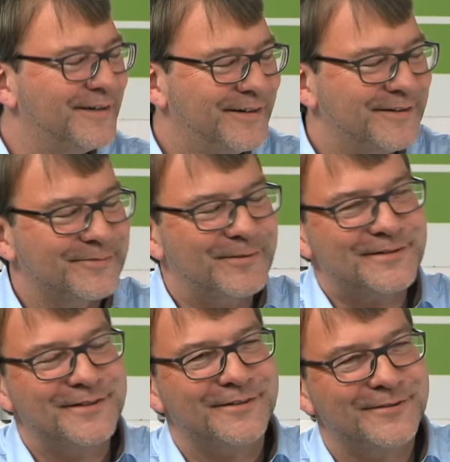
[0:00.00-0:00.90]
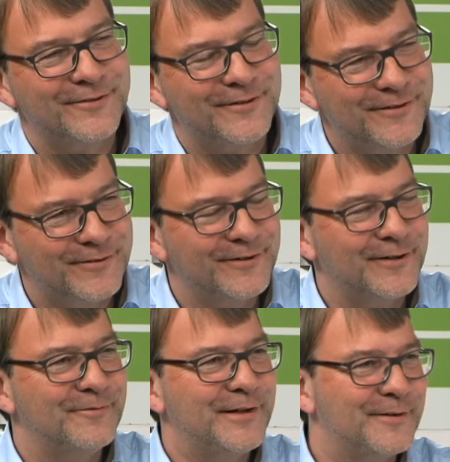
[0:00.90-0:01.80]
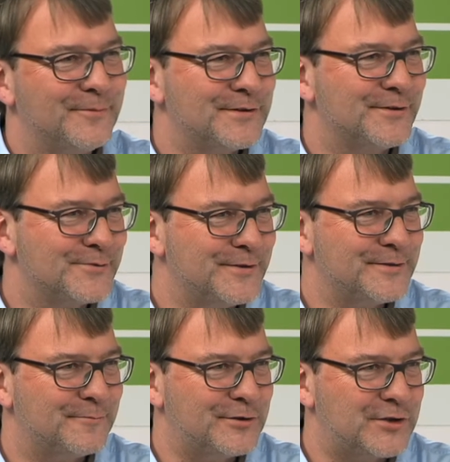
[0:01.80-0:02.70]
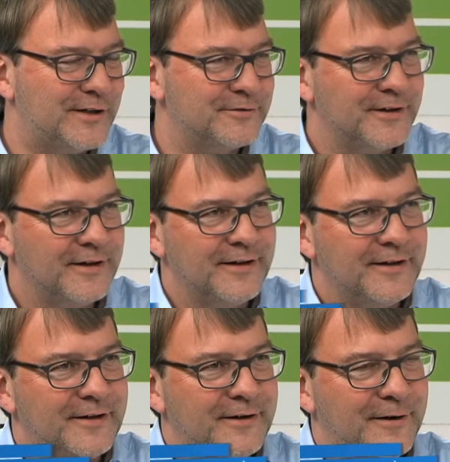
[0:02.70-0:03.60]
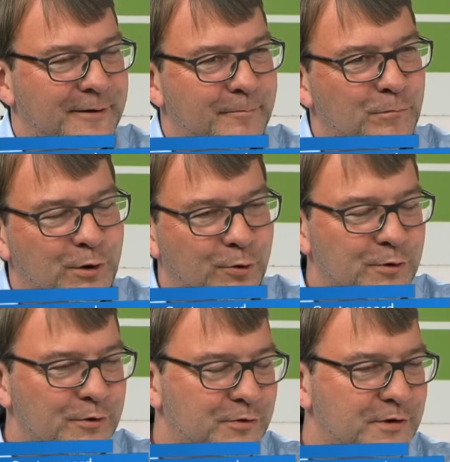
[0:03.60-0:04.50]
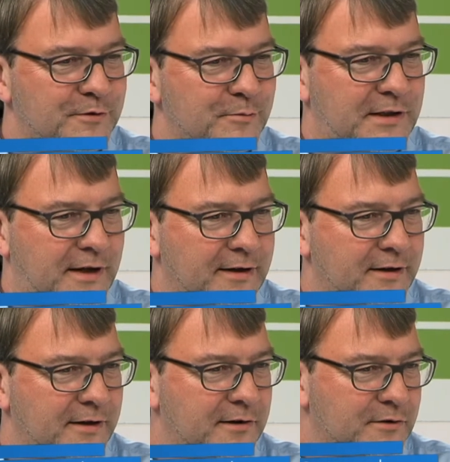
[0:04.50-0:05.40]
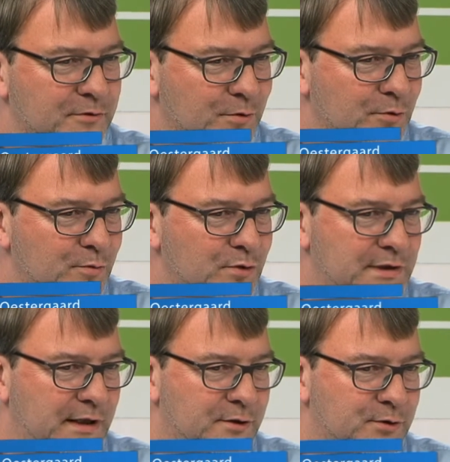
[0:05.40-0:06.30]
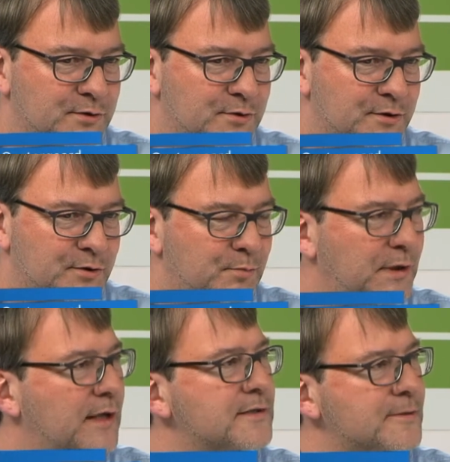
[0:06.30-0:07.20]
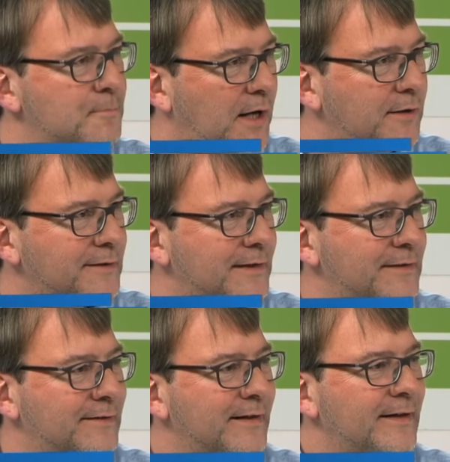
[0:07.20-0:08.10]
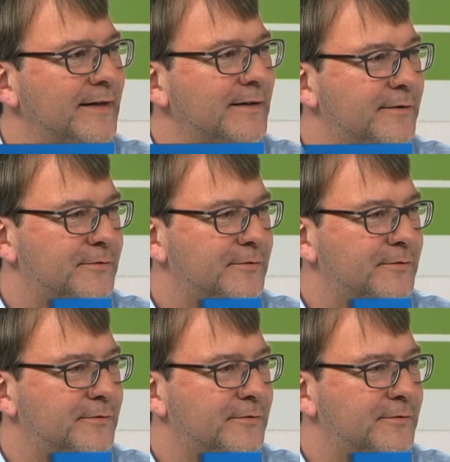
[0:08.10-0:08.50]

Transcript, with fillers: Ja, das passiert. Das gehört natürlich auch mit ein bisschen zu diesem Geschäft. Ähm, begründet wird das immer dahingehend, dass Kolumbus halt doch so eine Dominanz im Markt hat, mhm.